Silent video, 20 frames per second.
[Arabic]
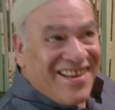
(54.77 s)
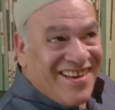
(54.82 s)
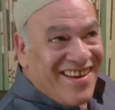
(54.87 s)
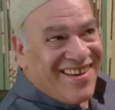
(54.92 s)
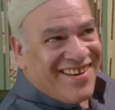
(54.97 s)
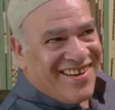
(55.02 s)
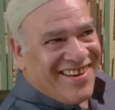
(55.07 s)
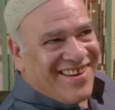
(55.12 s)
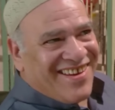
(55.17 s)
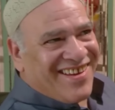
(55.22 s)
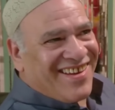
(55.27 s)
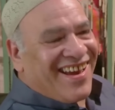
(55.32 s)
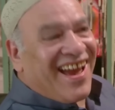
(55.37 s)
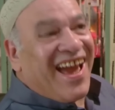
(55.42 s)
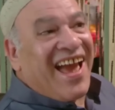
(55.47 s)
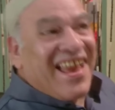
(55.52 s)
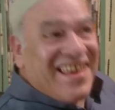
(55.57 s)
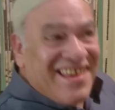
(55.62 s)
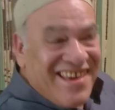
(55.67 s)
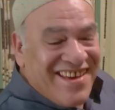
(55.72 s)
هيجي
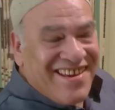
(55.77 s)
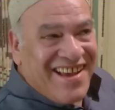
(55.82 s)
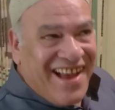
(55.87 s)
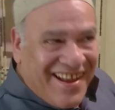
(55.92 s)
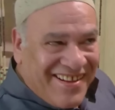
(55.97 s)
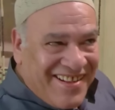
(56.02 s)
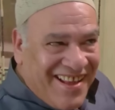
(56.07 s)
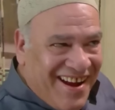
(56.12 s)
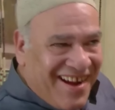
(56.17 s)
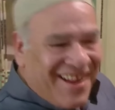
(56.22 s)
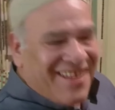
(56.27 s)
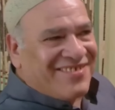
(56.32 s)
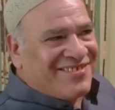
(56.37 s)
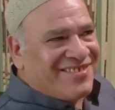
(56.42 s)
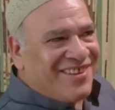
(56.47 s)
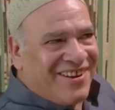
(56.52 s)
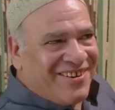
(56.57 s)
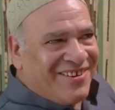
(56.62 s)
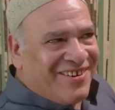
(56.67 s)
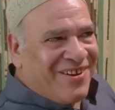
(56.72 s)
هيجي عدالها
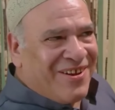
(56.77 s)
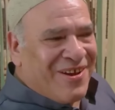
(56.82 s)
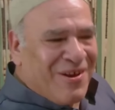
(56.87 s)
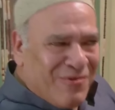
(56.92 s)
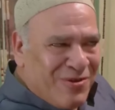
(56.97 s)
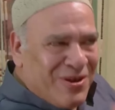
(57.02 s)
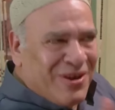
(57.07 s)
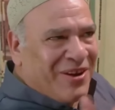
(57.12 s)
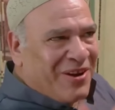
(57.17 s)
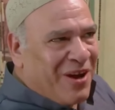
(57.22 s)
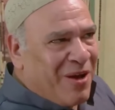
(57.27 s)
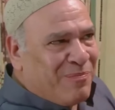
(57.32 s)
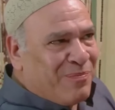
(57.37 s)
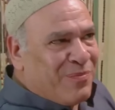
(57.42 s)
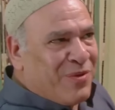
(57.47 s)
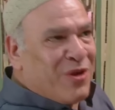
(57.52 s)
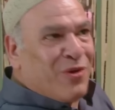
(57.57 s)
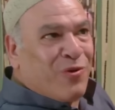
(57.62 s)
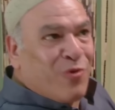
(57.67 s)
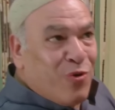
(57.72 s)
ان شاء الله قول يا رب
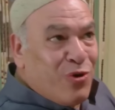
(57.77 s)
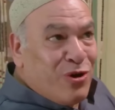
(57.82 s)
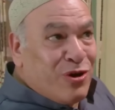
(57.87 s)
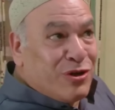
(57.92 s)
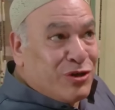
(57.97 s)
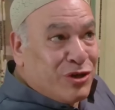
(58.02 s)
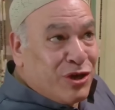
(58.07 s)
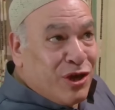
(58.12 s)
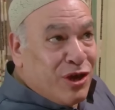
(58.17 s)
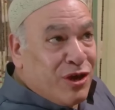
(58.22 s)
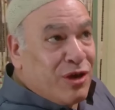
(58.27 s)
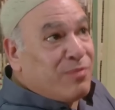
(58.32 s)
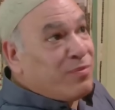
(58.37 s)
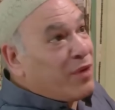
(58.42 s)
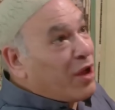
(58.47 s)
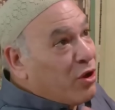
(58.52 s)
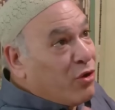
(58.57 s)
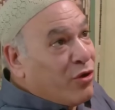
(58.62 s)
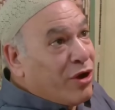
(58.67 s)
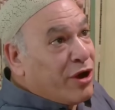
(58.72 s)
كل شيء
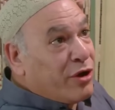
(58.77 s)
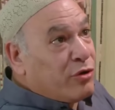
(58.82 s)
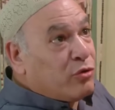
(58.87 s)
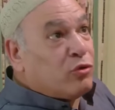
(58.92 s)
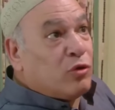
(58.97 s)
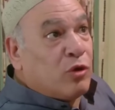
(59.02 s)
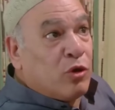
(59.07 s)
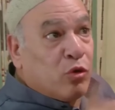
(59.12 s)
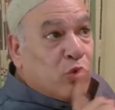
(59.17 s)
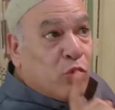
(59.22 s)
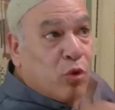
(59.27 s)
باوانه